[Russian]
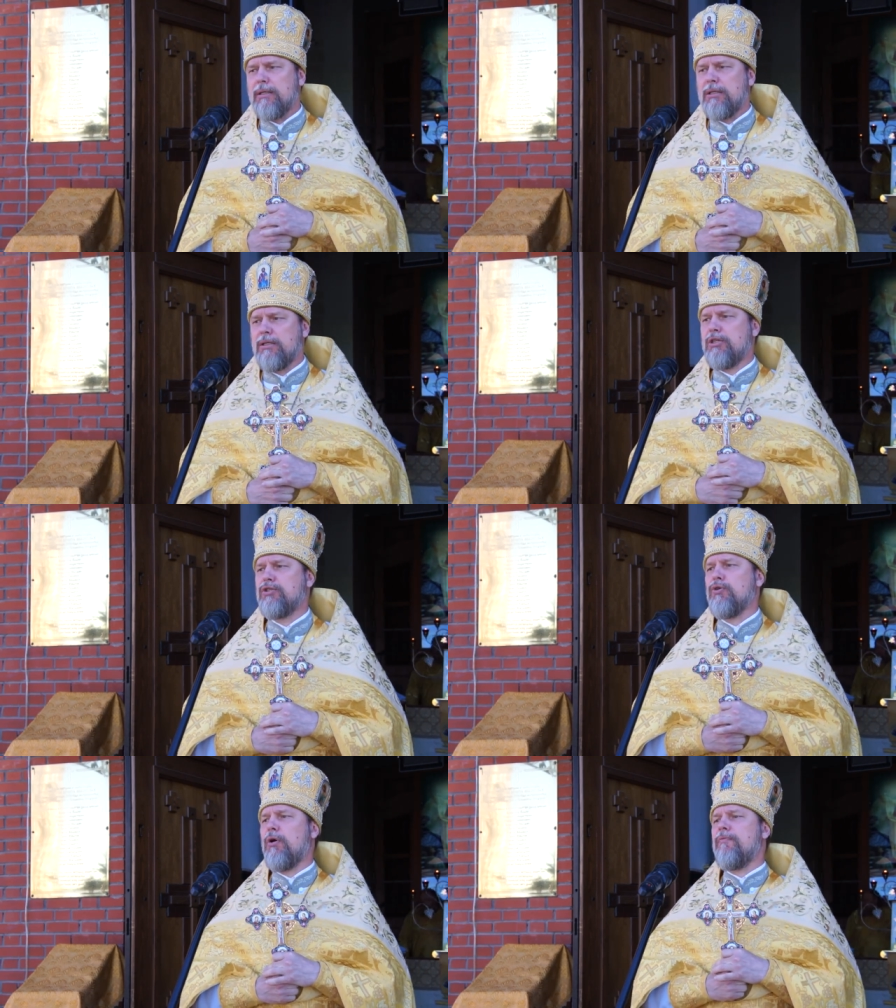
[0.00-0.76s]
не
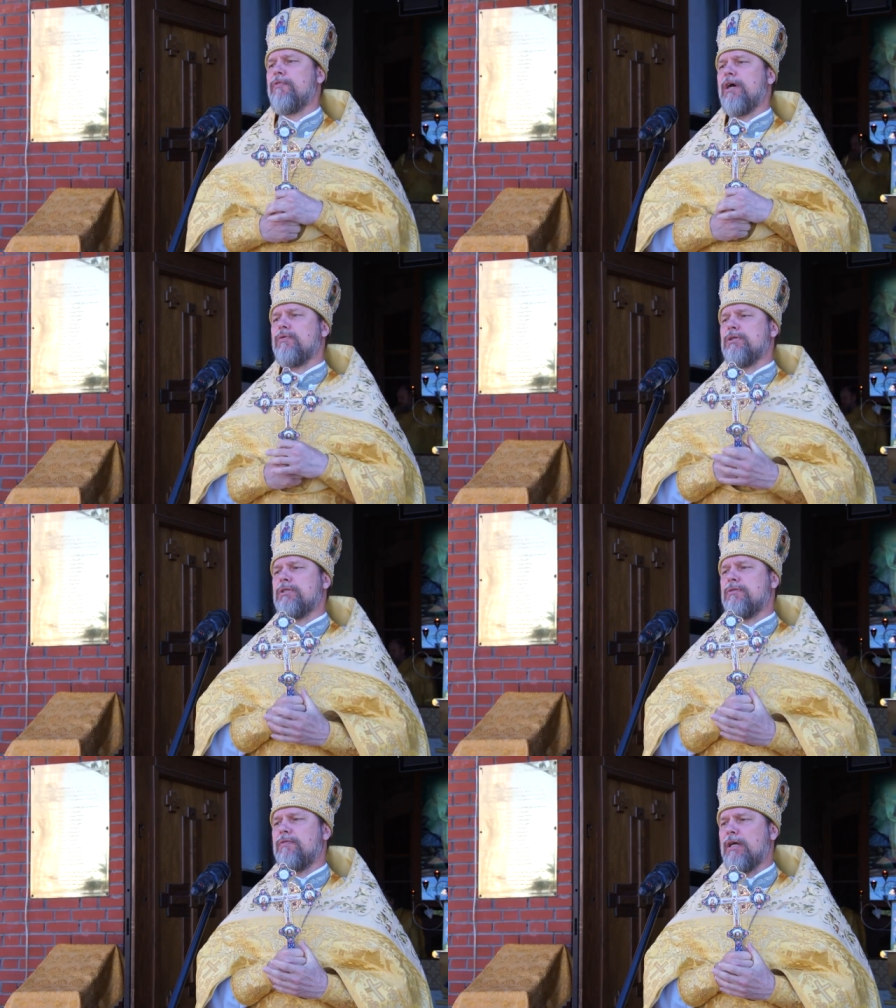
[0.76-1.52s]
несем веру
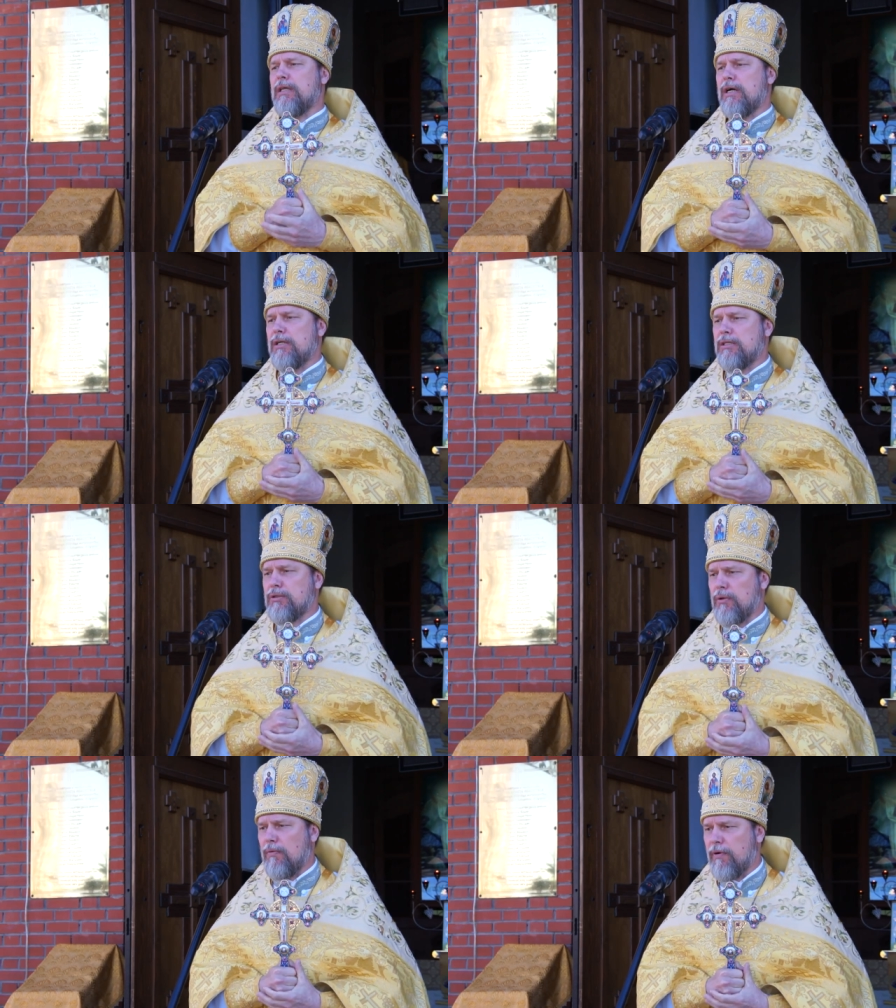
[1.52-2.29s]
света
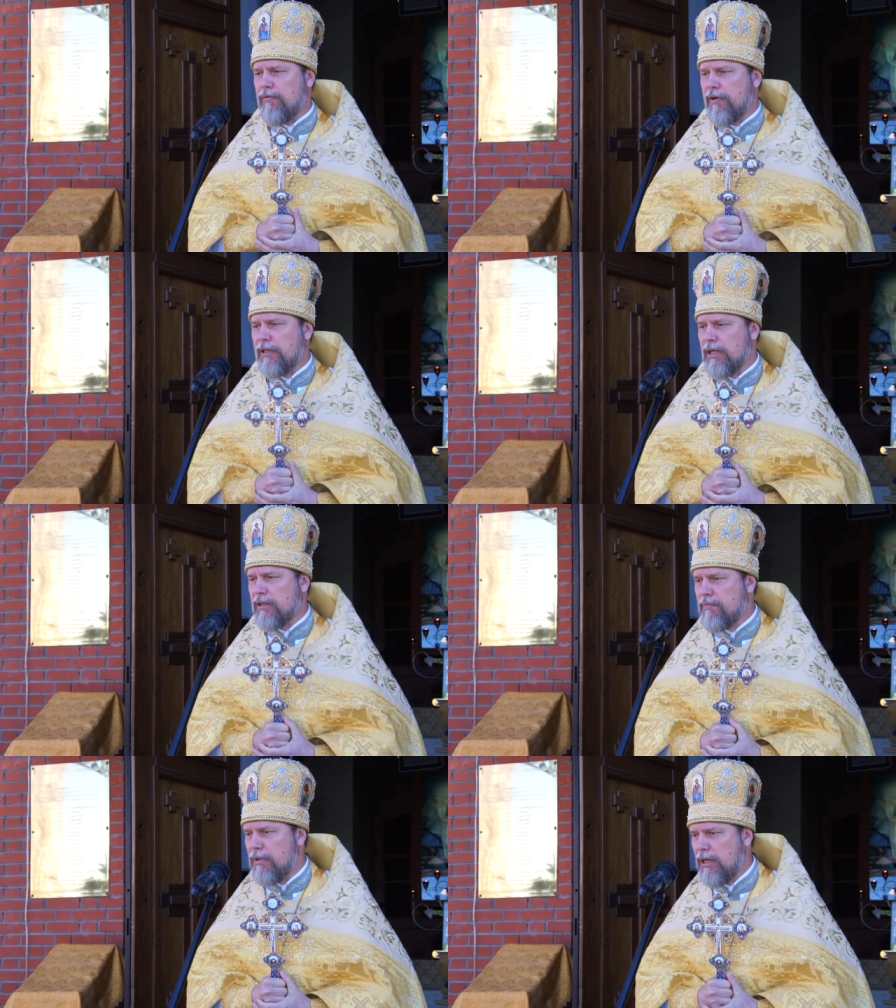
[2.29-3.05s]
Христова в
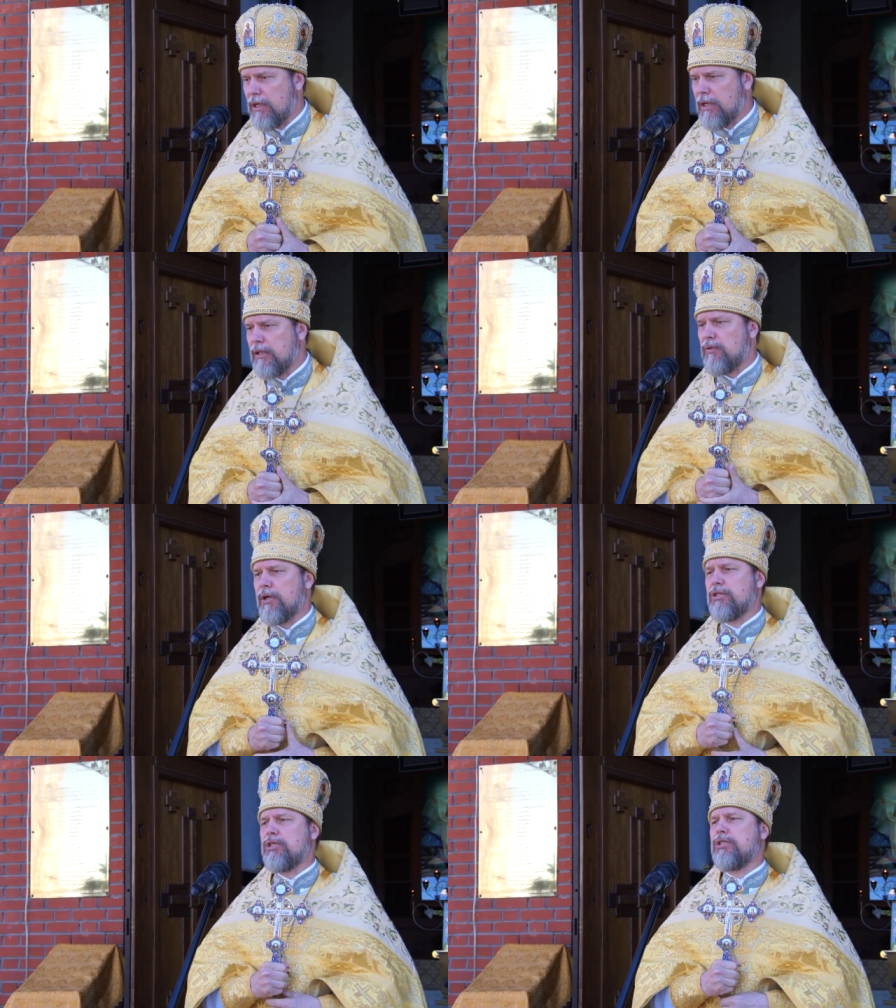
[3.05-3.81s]
этот мир,
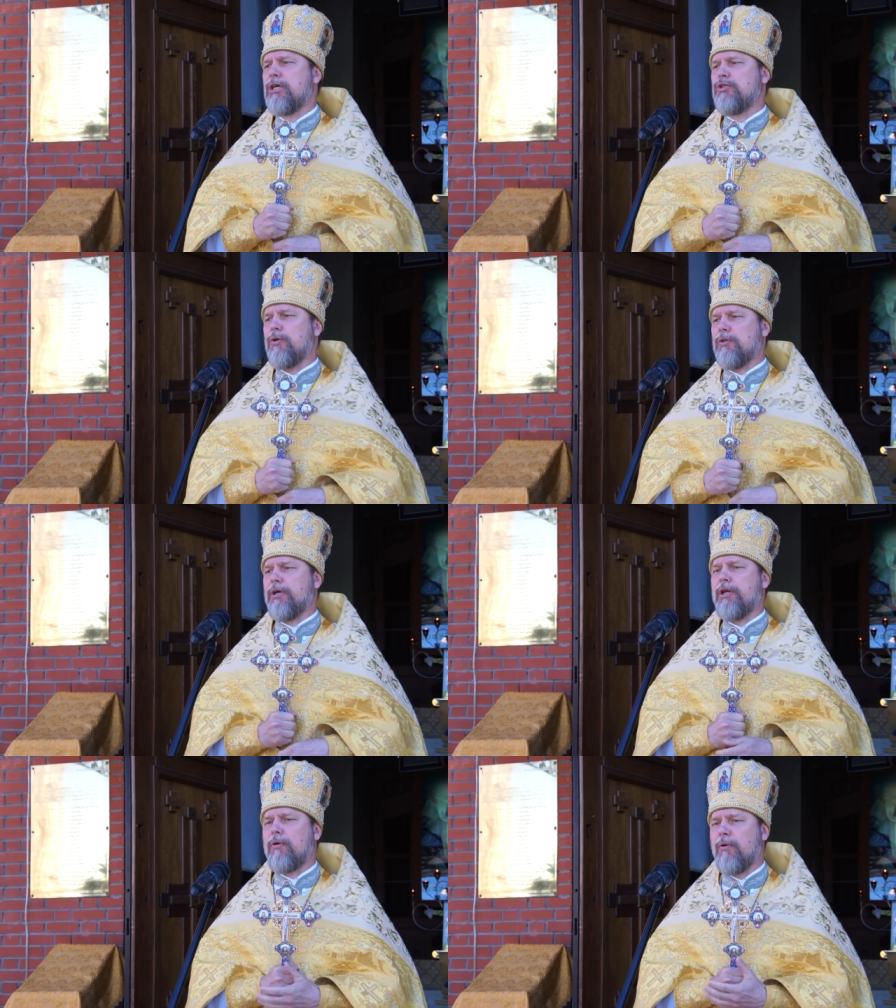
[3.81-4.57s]
который
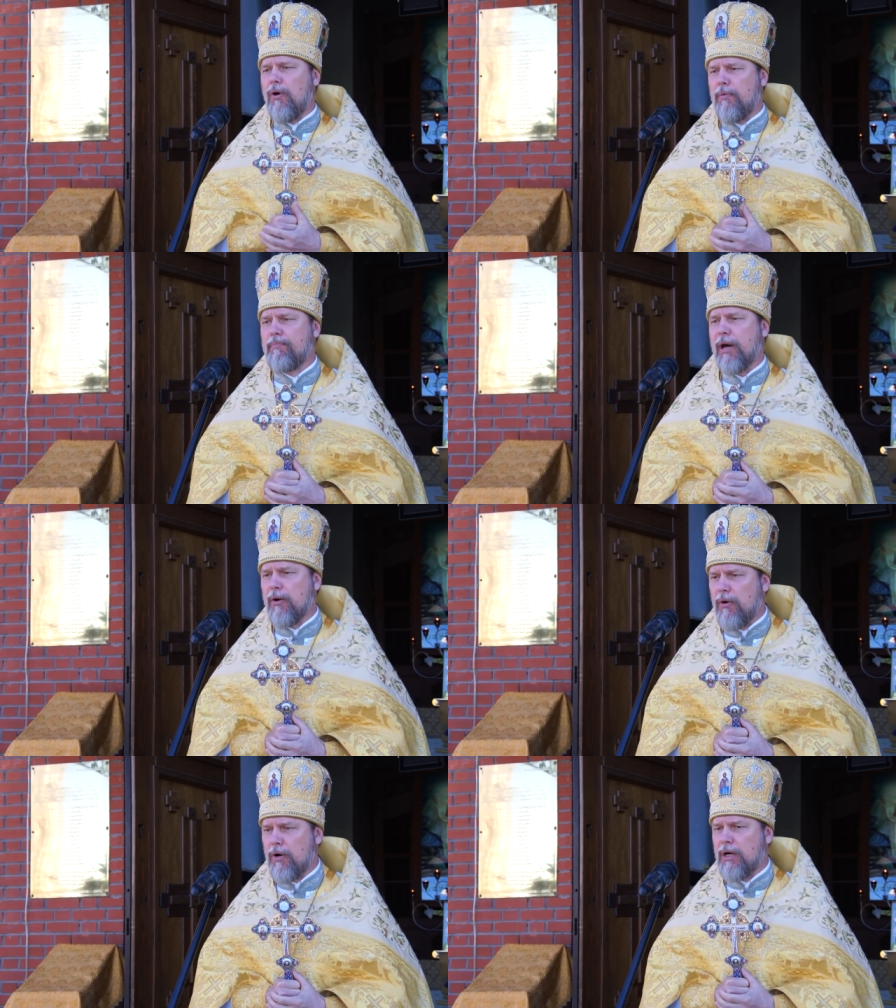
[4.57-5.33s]
ожесточен грехом,
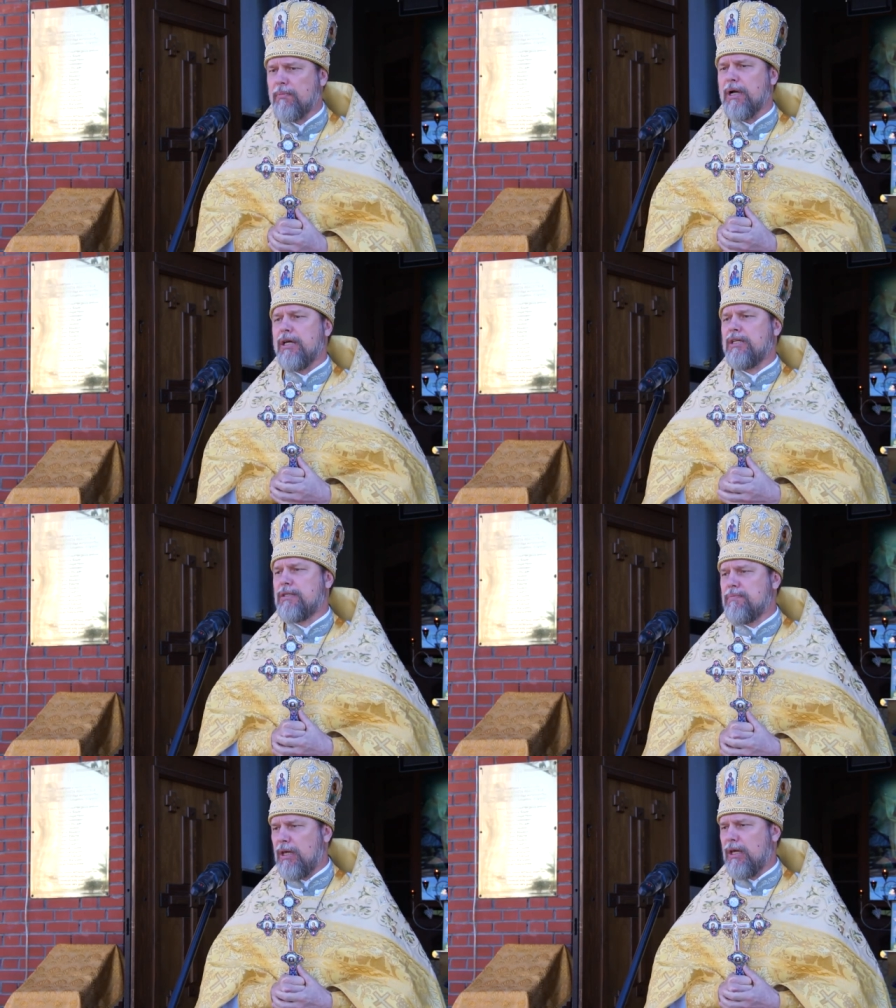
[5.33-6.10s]
пороком,
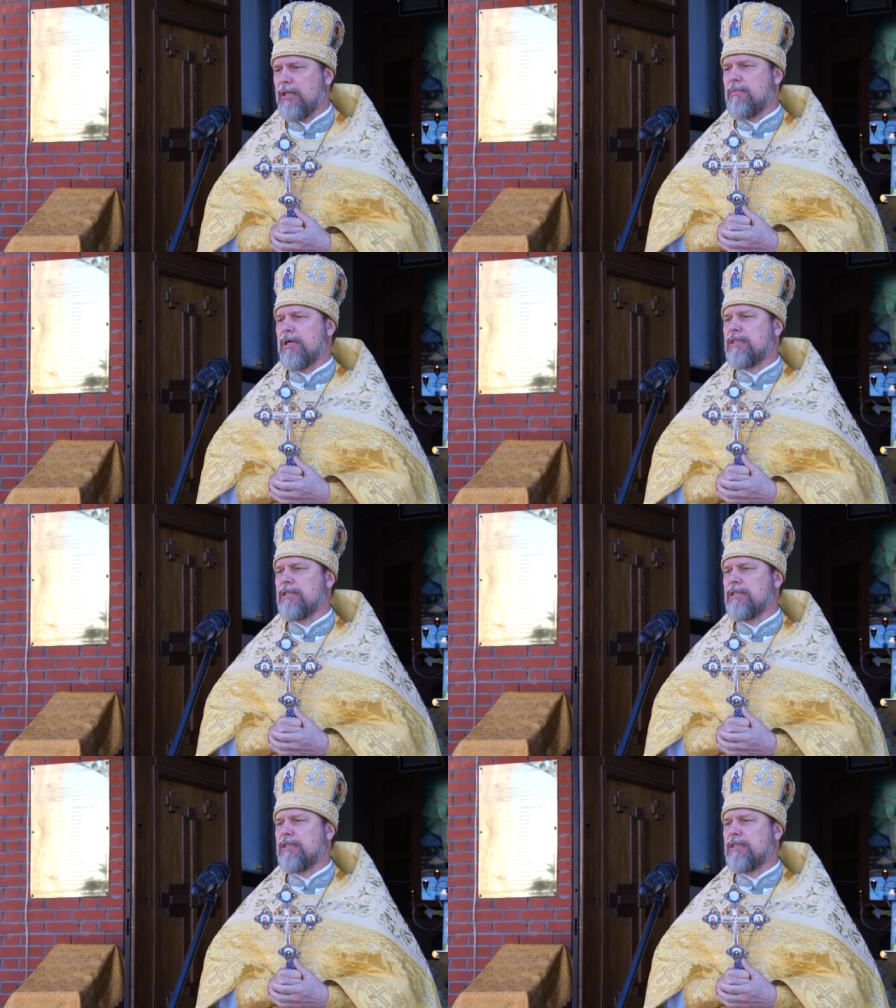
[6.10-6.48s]
изменами,